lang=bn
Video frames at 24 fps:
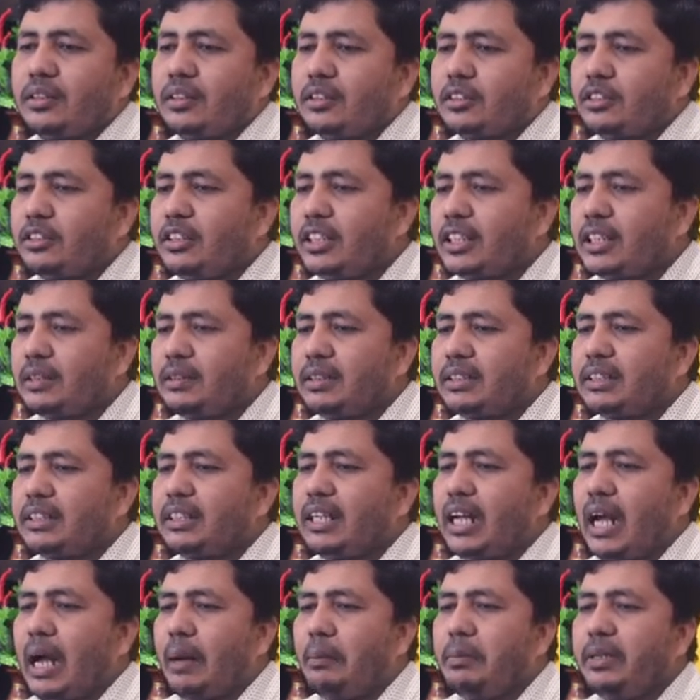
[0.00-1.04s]
তো দেখতে পাচ্ছেন
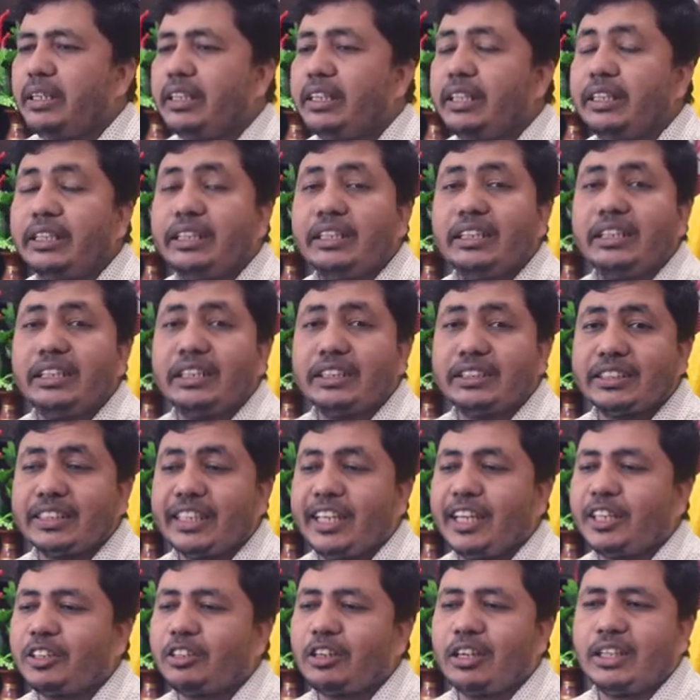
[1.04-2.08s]
আমি কি কি
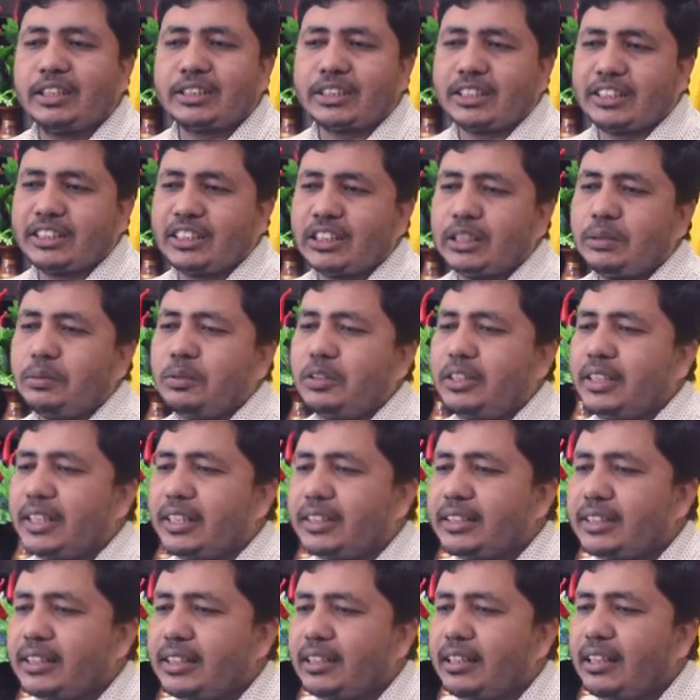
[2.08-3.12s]
সিলেক্টর আজকে শিখবো ঠিক
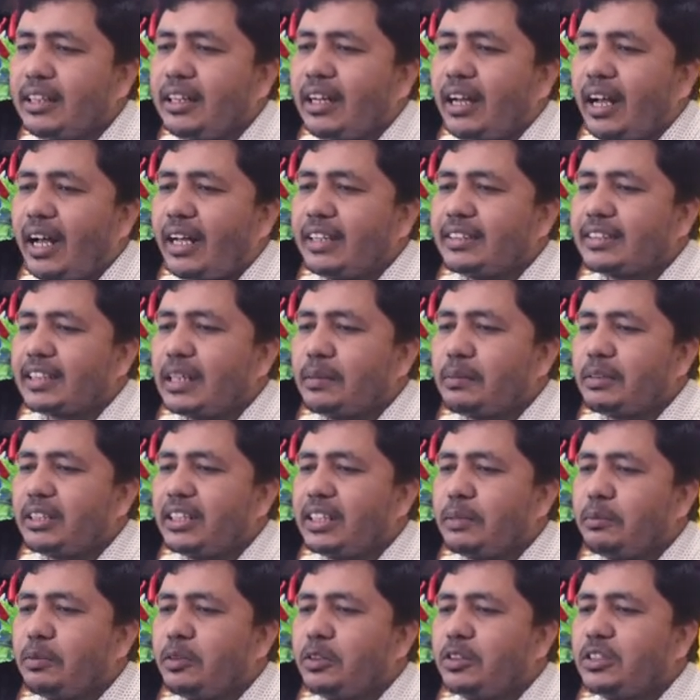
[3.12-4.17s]
আছে আজকে আমরা
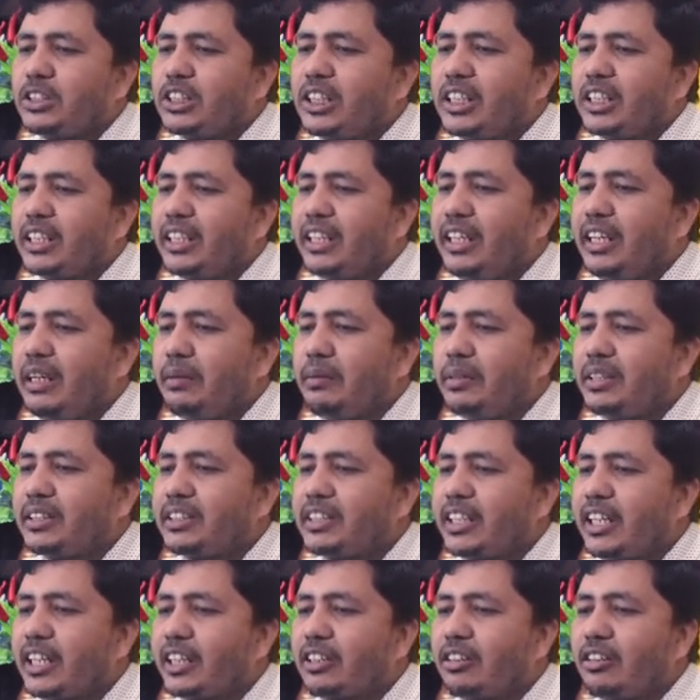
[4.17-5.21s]
দেখবো হচ্ছে এলিমেন্ট
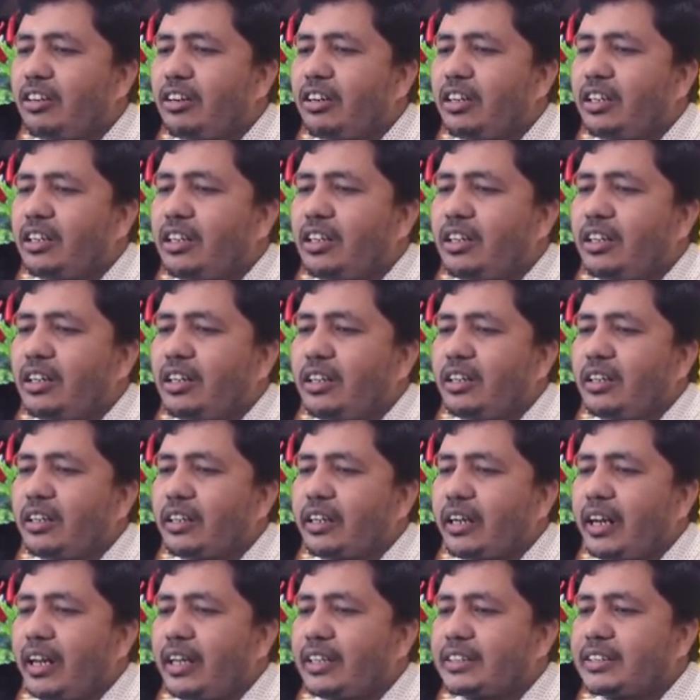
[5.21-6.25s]
সিলেক্টর
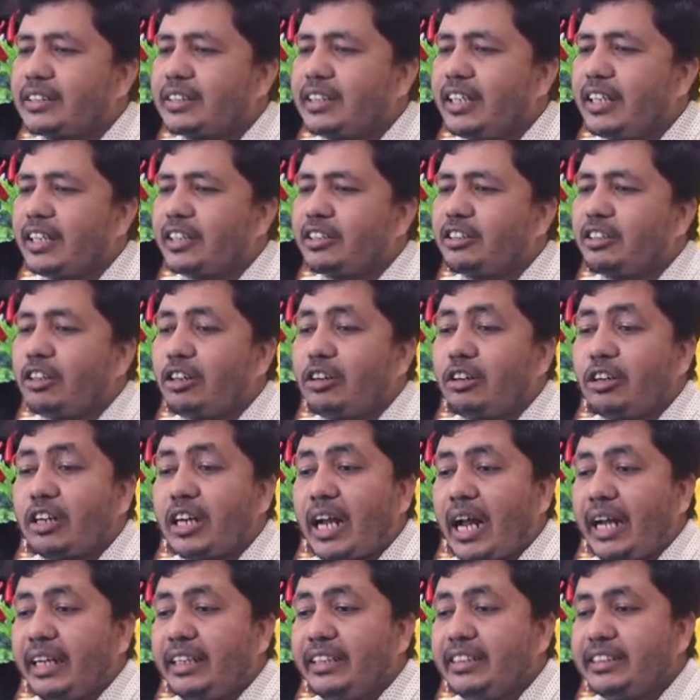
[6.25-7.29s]
ক্লাস সিলেক্টর or
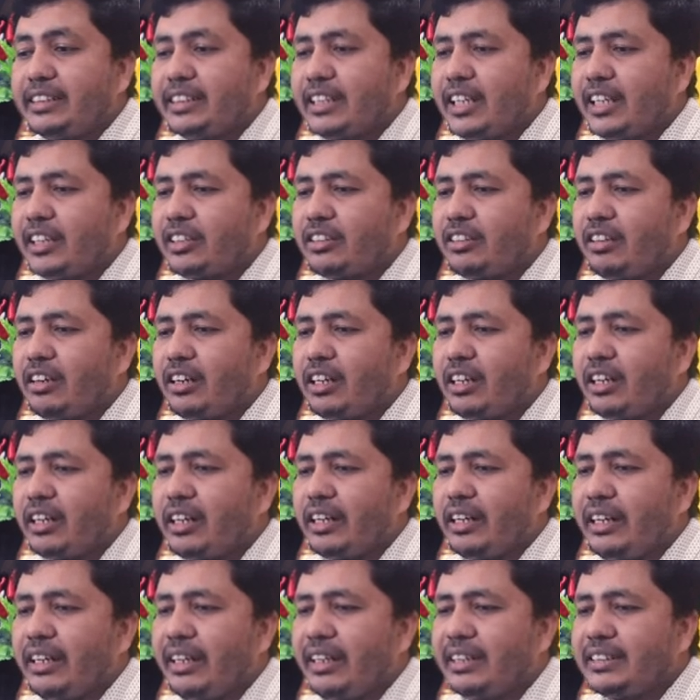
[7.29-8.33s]
আইডি সিলেক্টর
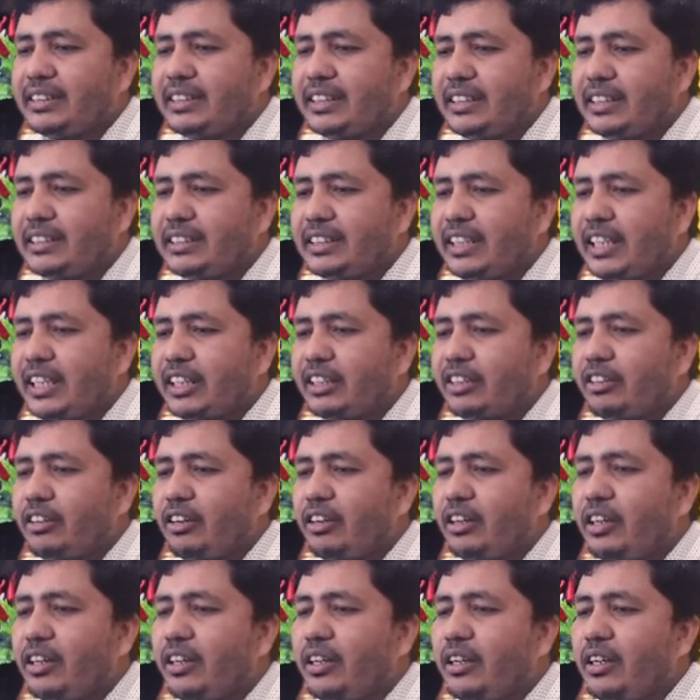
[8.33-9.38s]
নেস্টেড
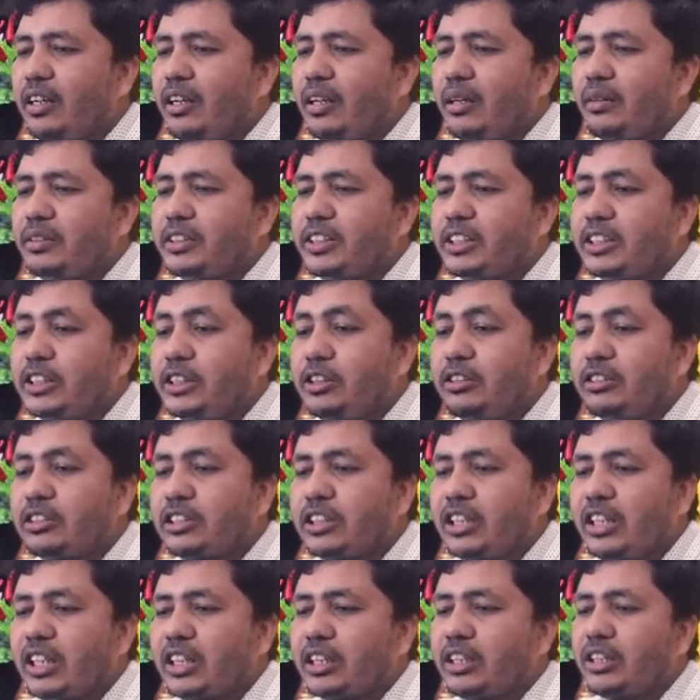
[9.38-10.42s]
সিলেক্টর সিডো
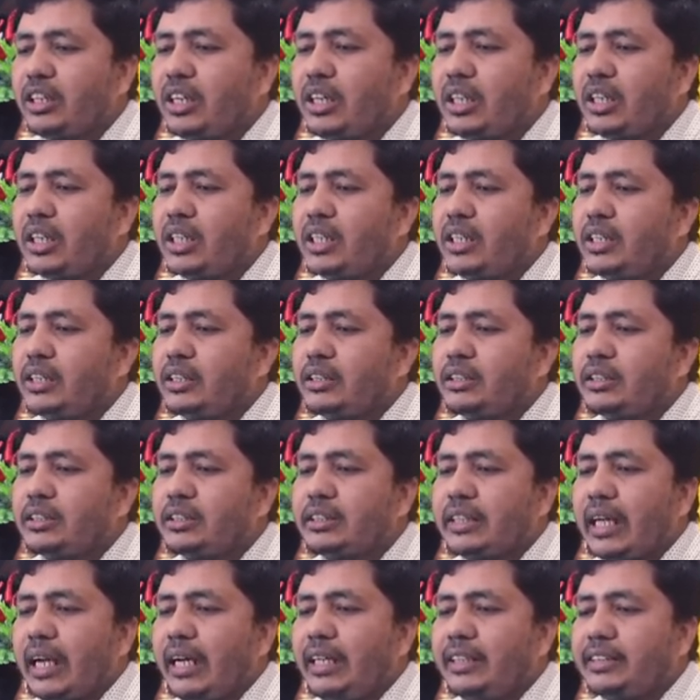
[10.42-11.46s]
সিলেক্টর
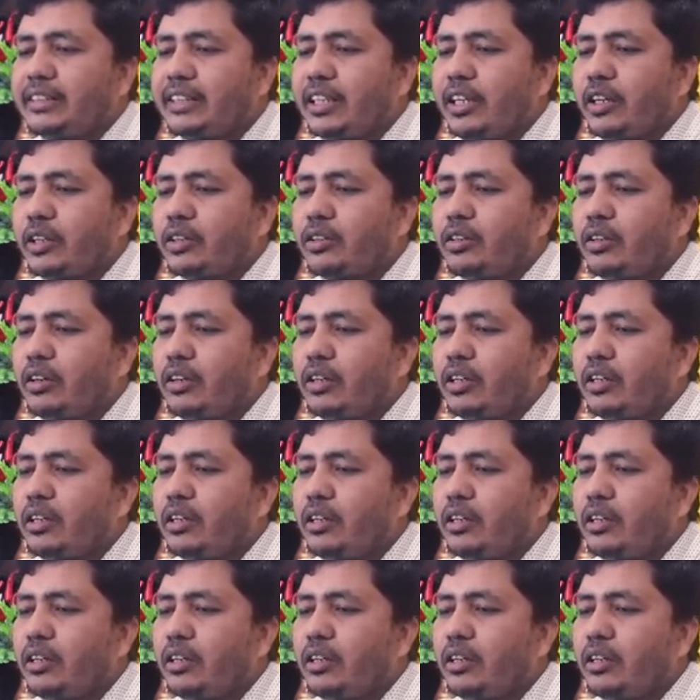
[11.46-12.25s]
child সিলেক্টর